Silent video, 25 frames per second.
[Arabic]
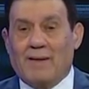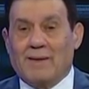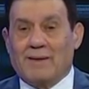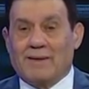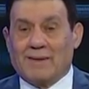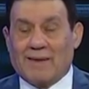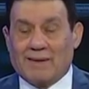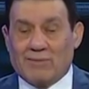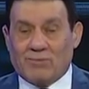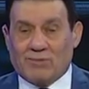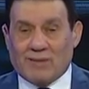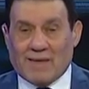
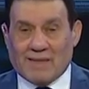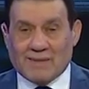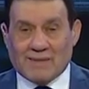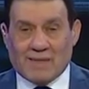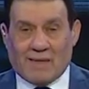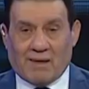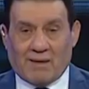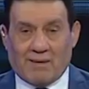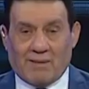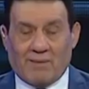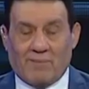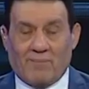
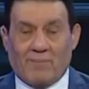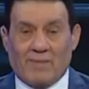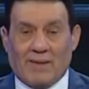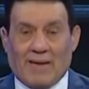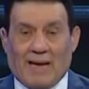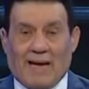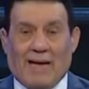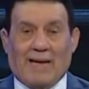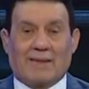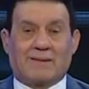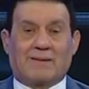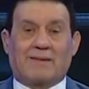ننتظر
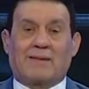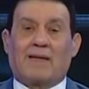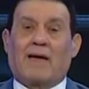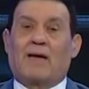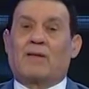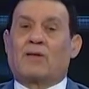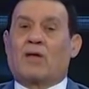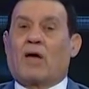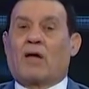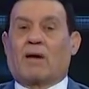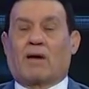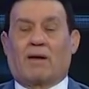حتى
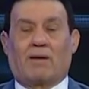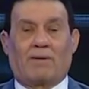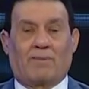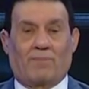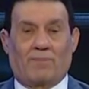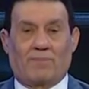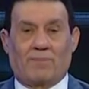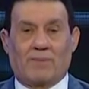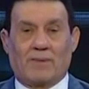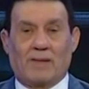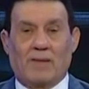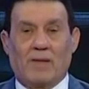نرى
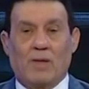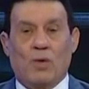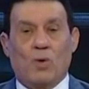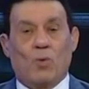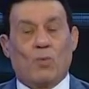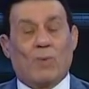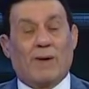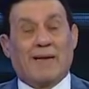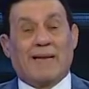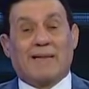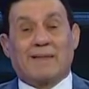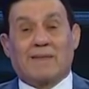
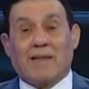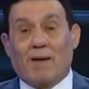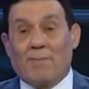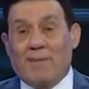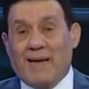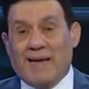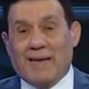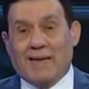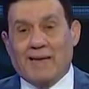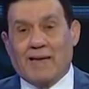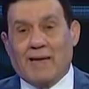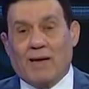
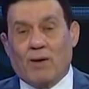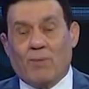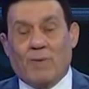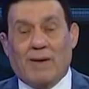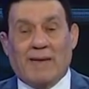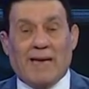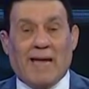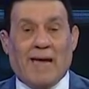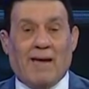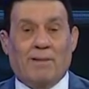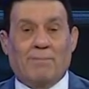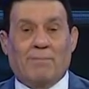ونتمنى
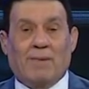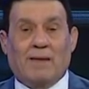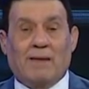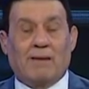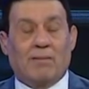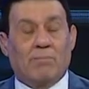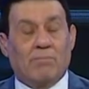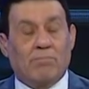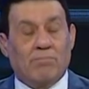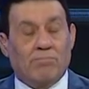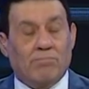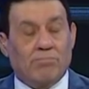
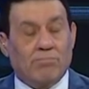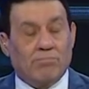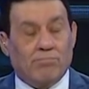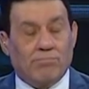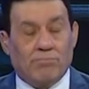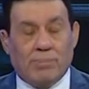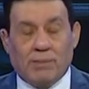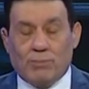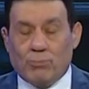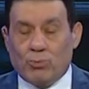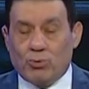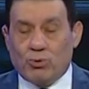ونامل
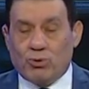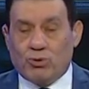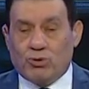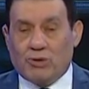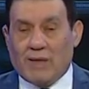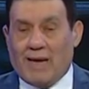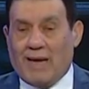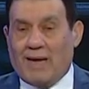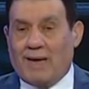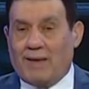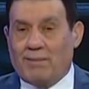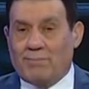
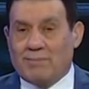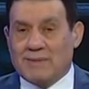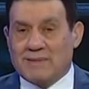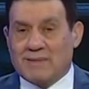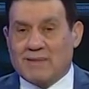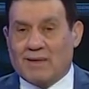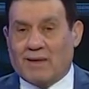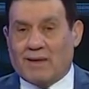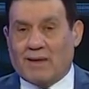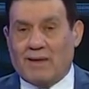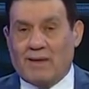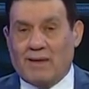بمنتهى
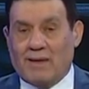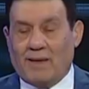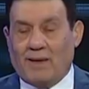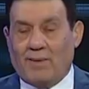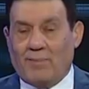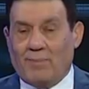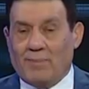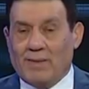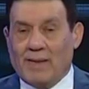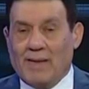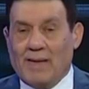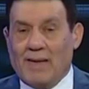
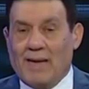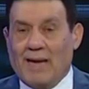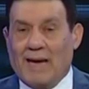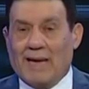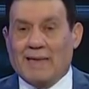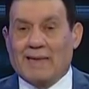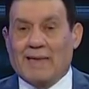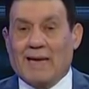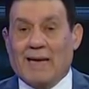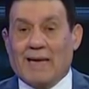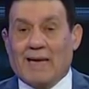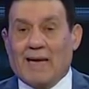المصداقيه
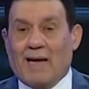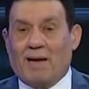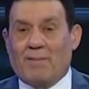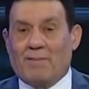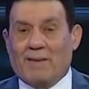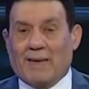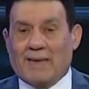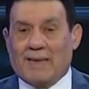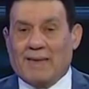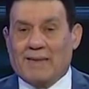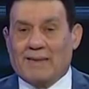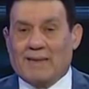ان ينجح
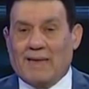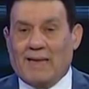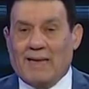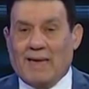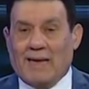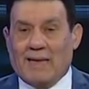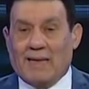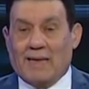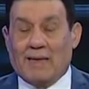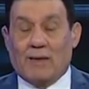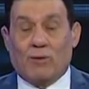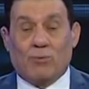مع النادي
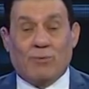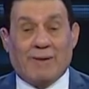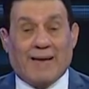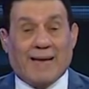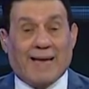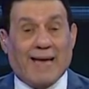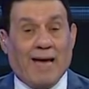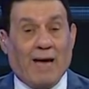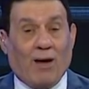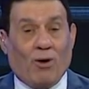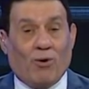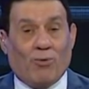الاهلي
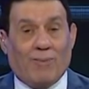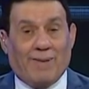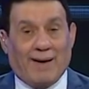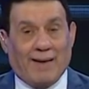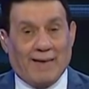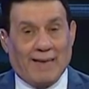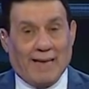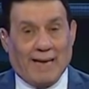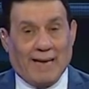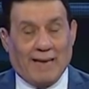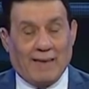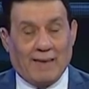نجاحه
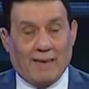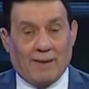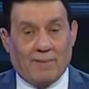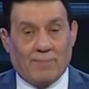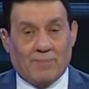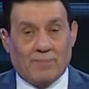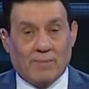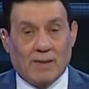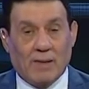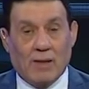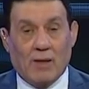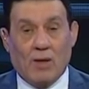مع الاهلي
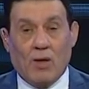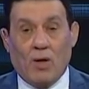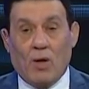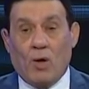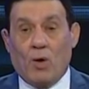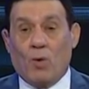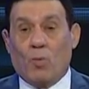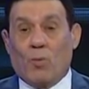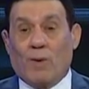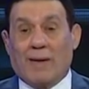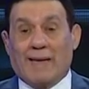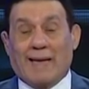
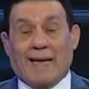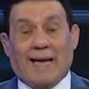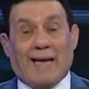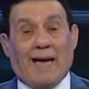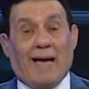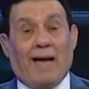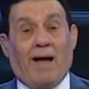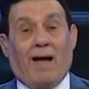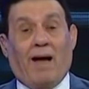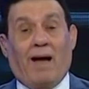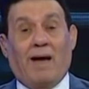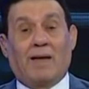
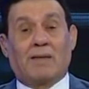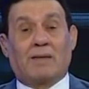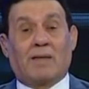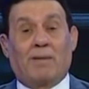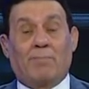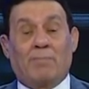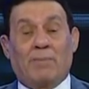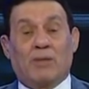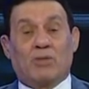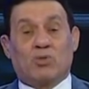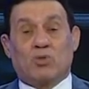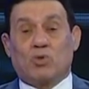ونجاح
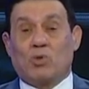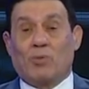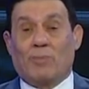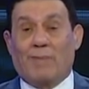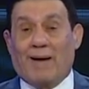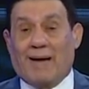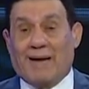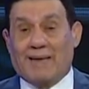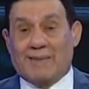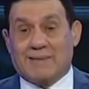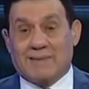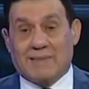ايضا ميتشو
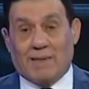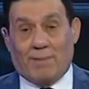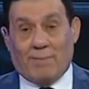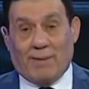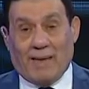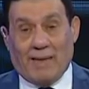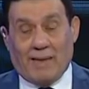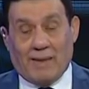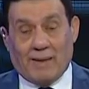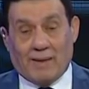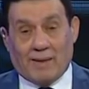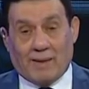مع
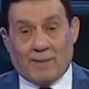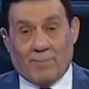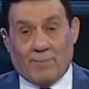الزمالك